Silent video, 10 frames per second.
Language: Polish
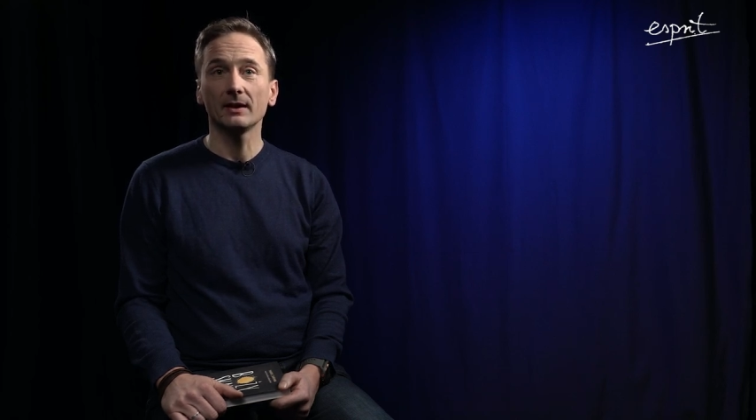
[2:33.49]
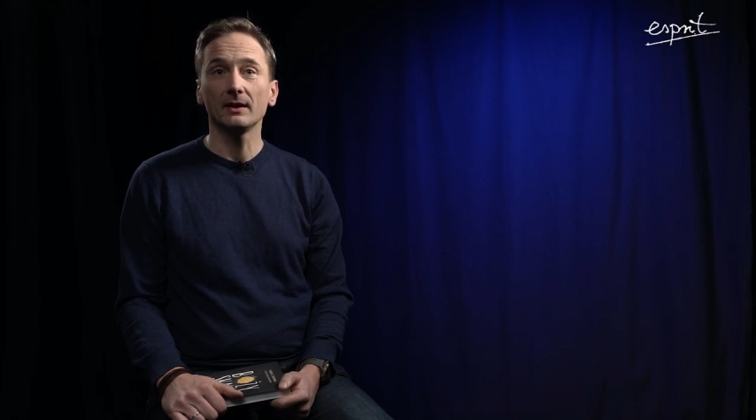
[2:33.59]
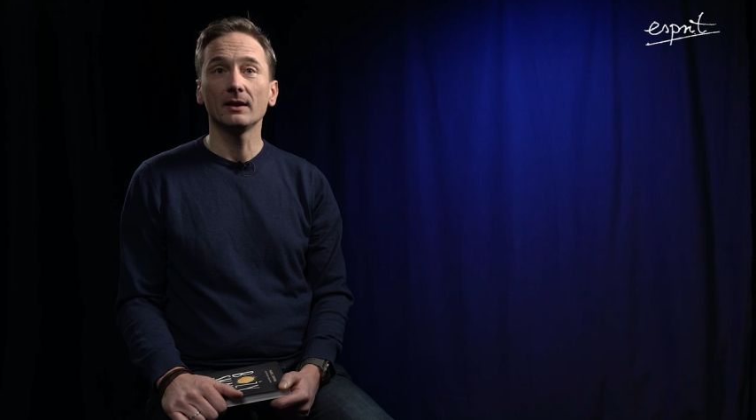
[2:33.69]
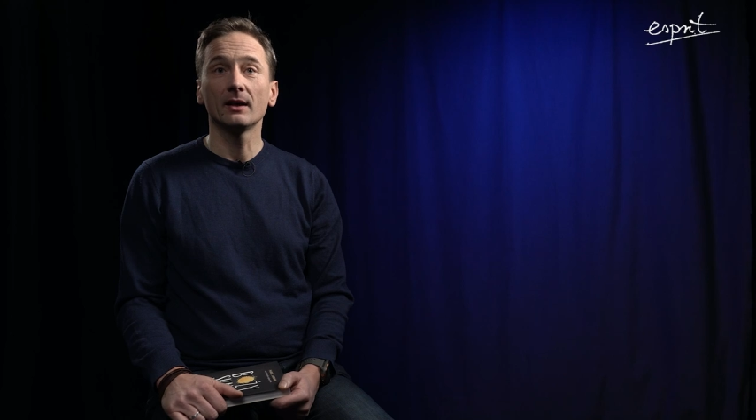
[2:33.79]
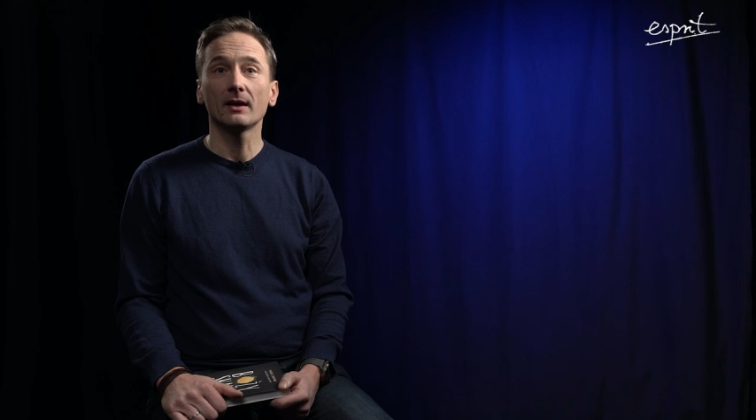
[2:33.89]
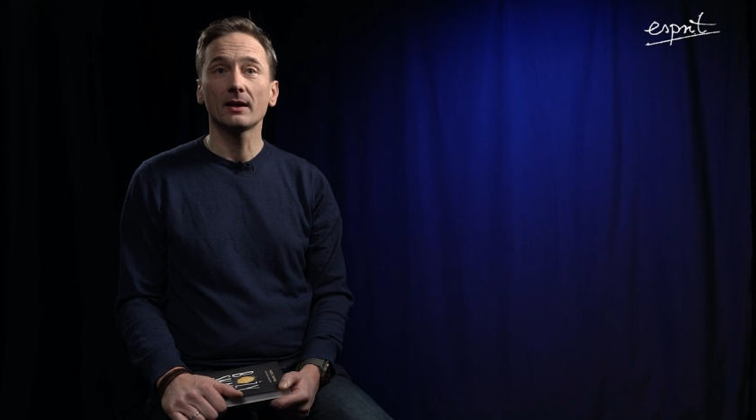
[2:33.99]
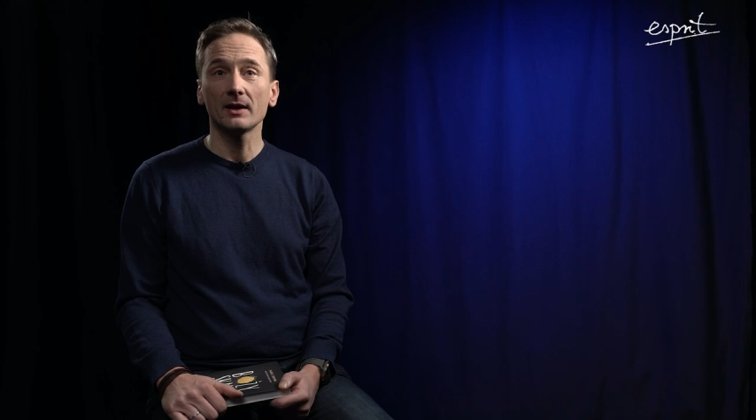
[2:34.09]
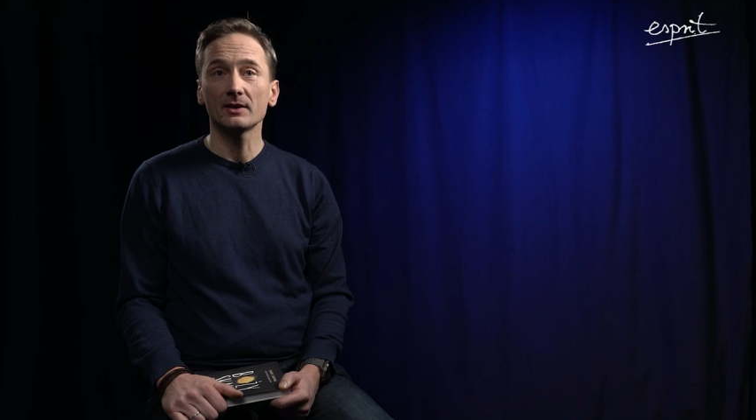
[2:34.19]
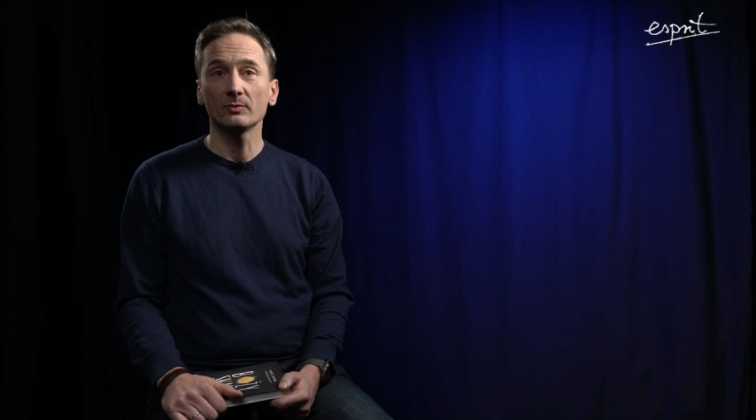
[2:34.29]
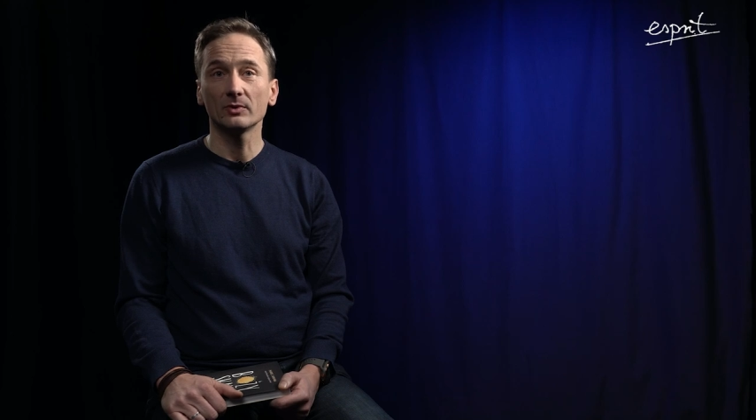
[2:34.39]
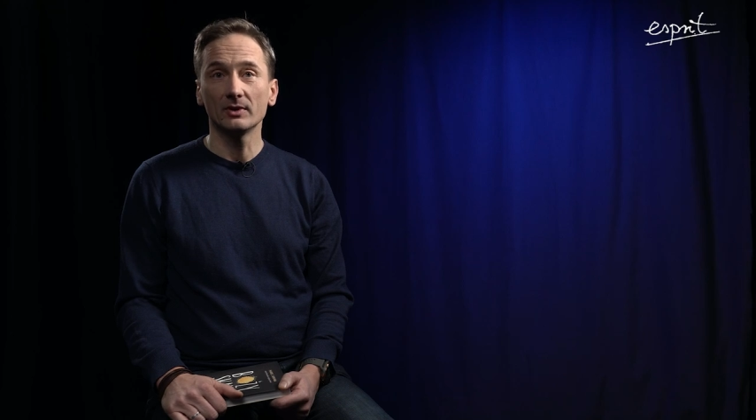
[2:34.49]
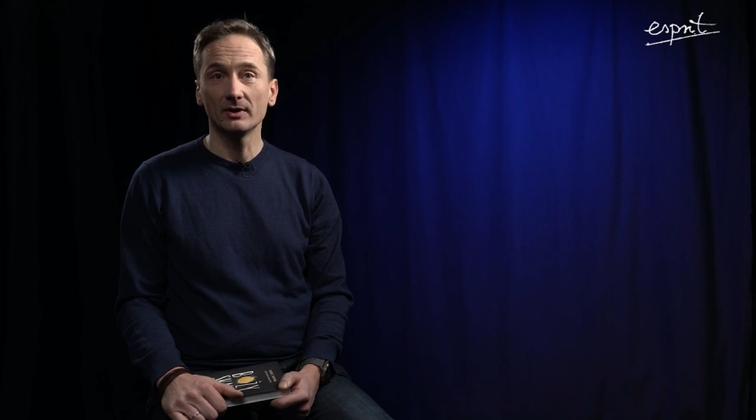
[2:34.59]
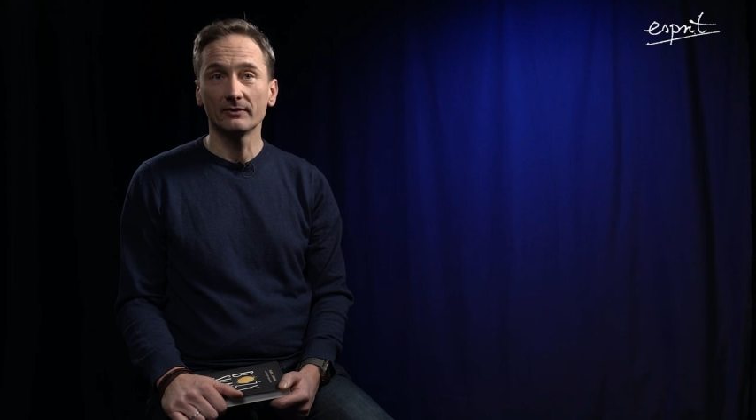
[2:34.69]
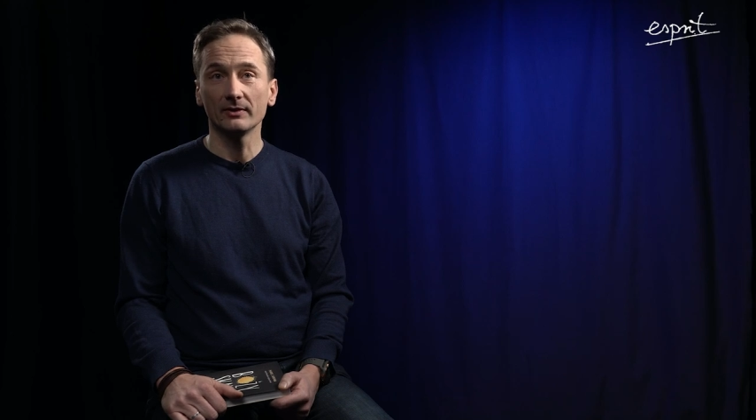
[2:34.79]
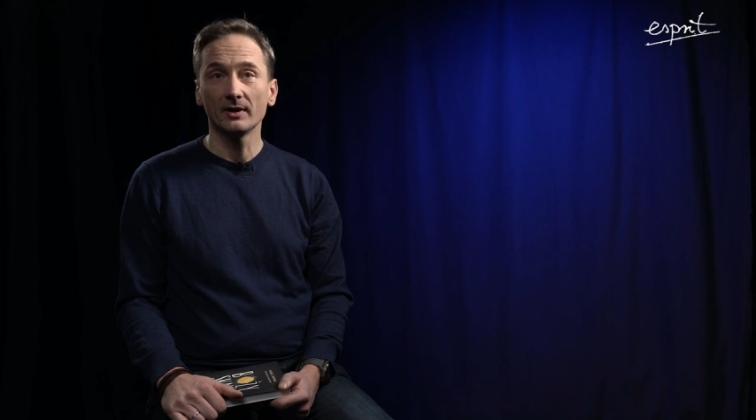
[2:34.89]
i chęć
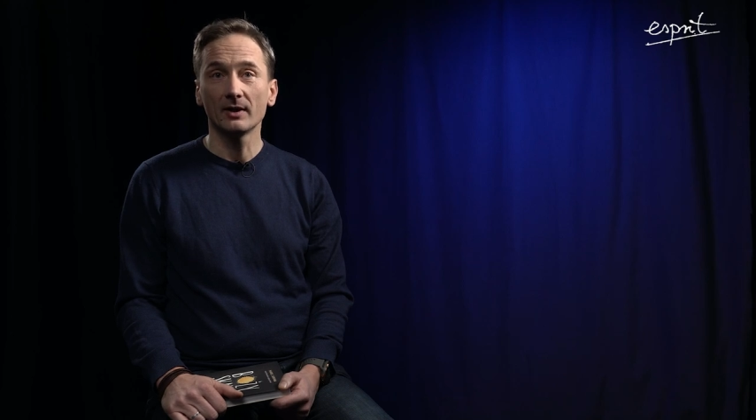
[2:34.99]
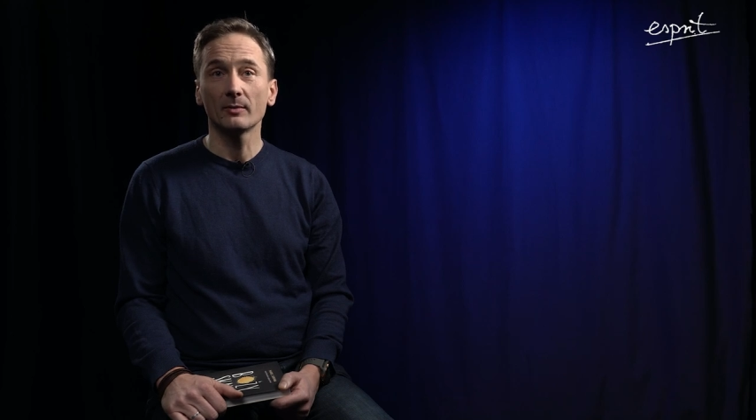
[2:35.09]
modlitwy,